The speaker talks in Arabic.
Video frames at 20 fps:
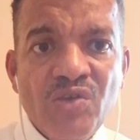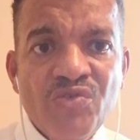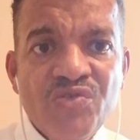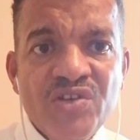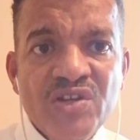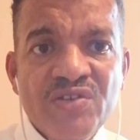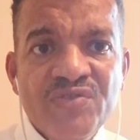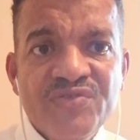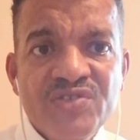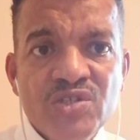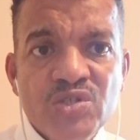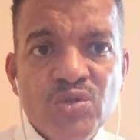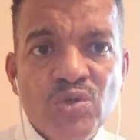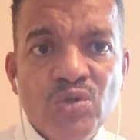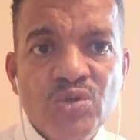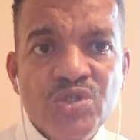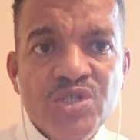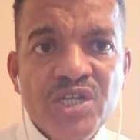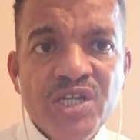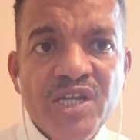التكيفات
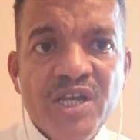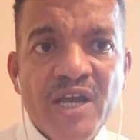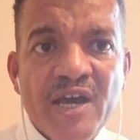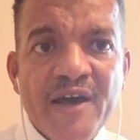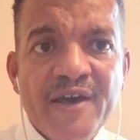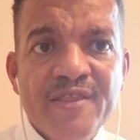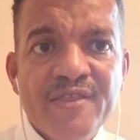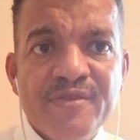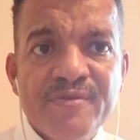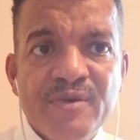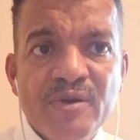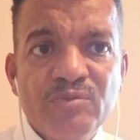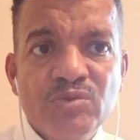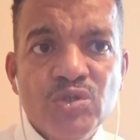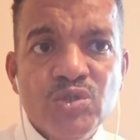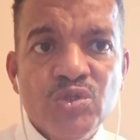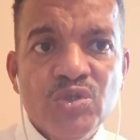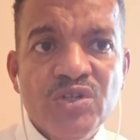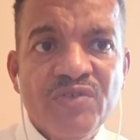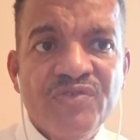الفيزيولوجية هي أنظمة
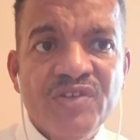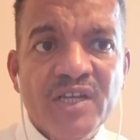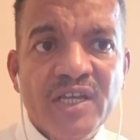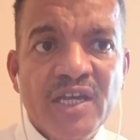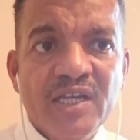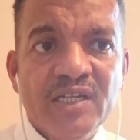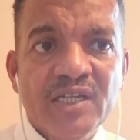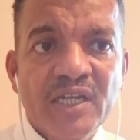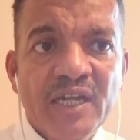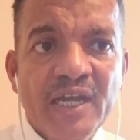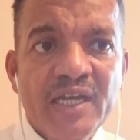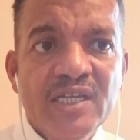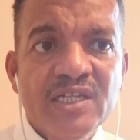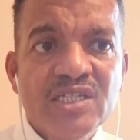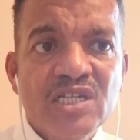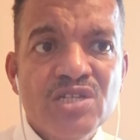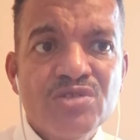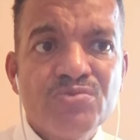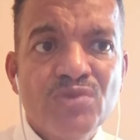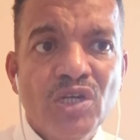موجودة في الكائن
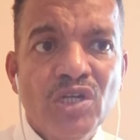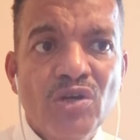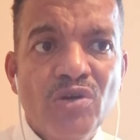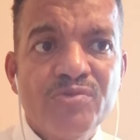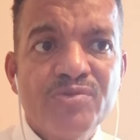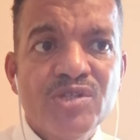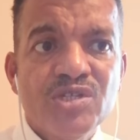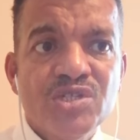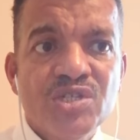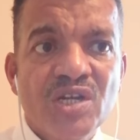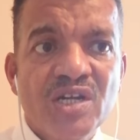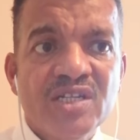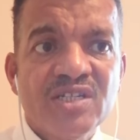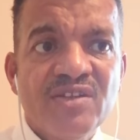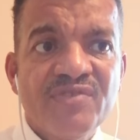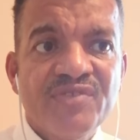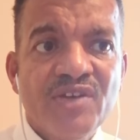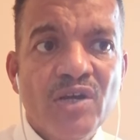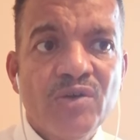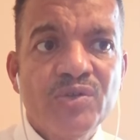الحي تسمح له بإجراء
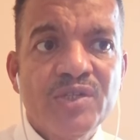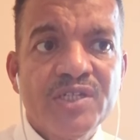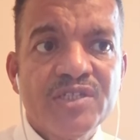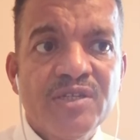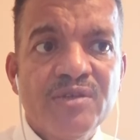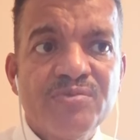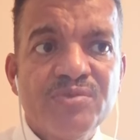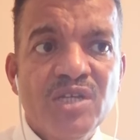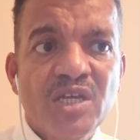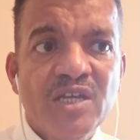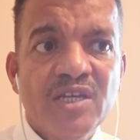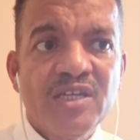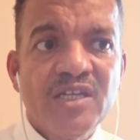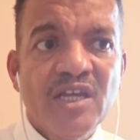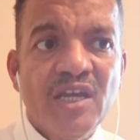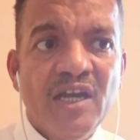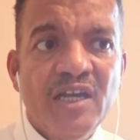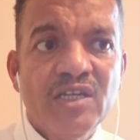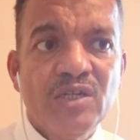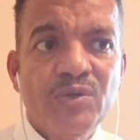تفاعلات
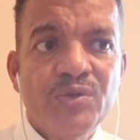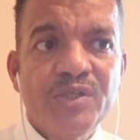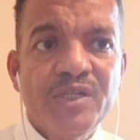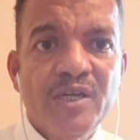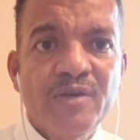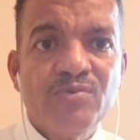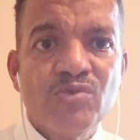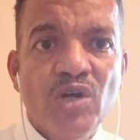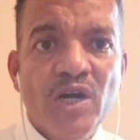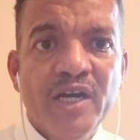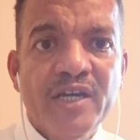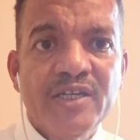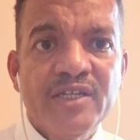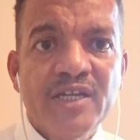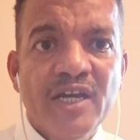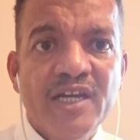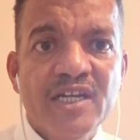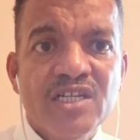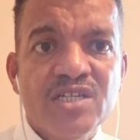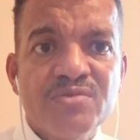كيميائية حيوية
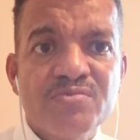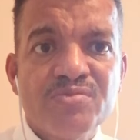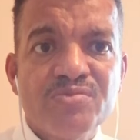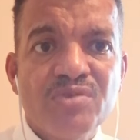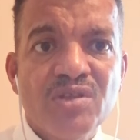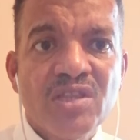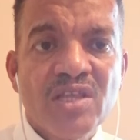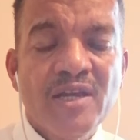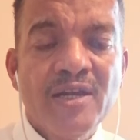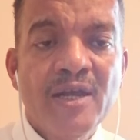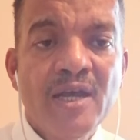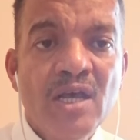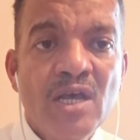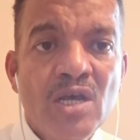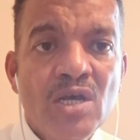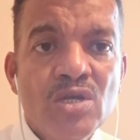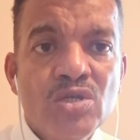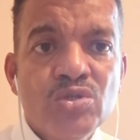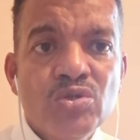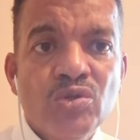معينة على سبيل المثال
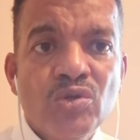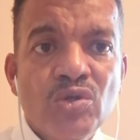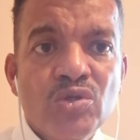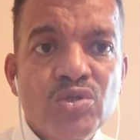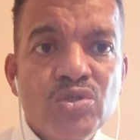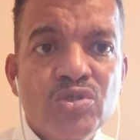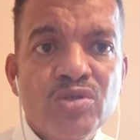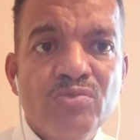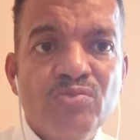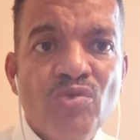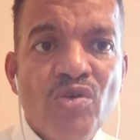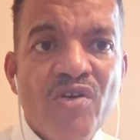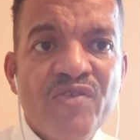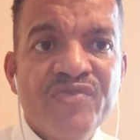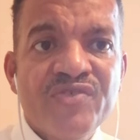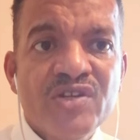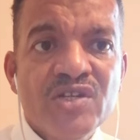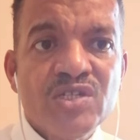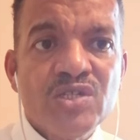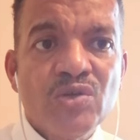صنع السم
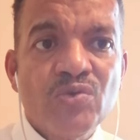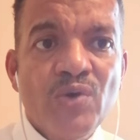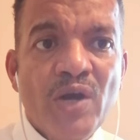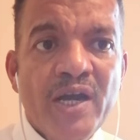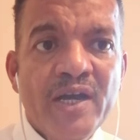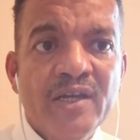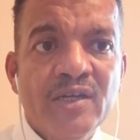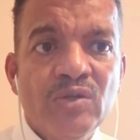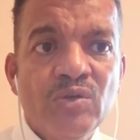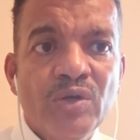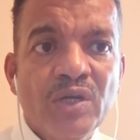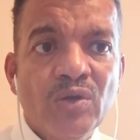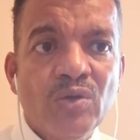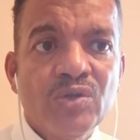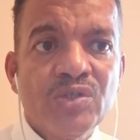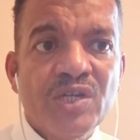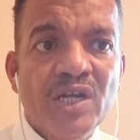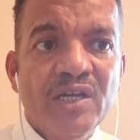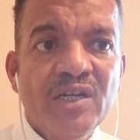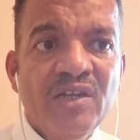وإفراز الوحل
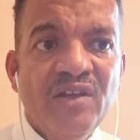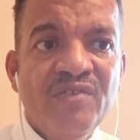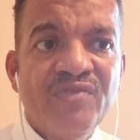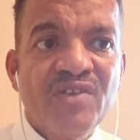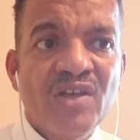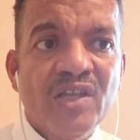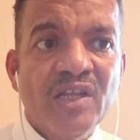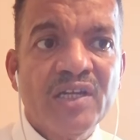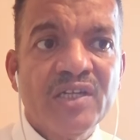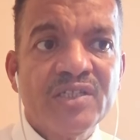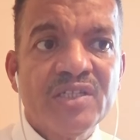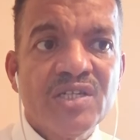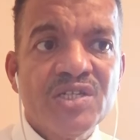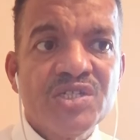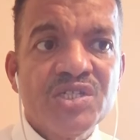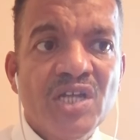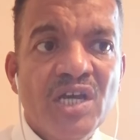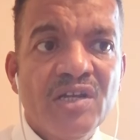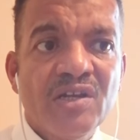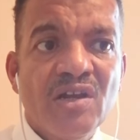والقدرة على الحفاظ على
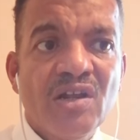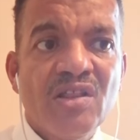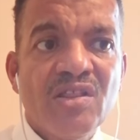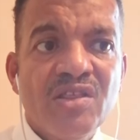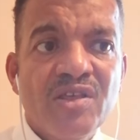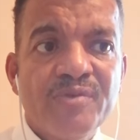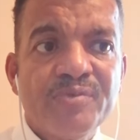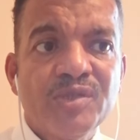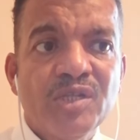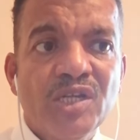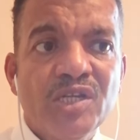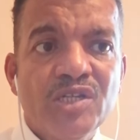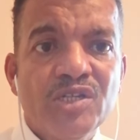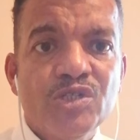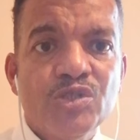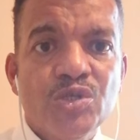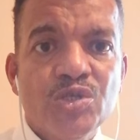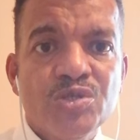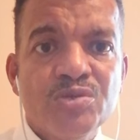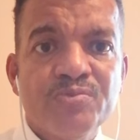درجة حرارة ثابتة
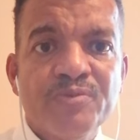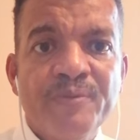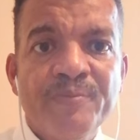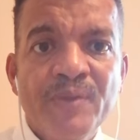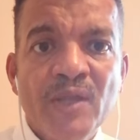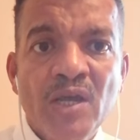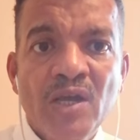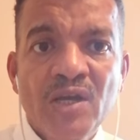للجسم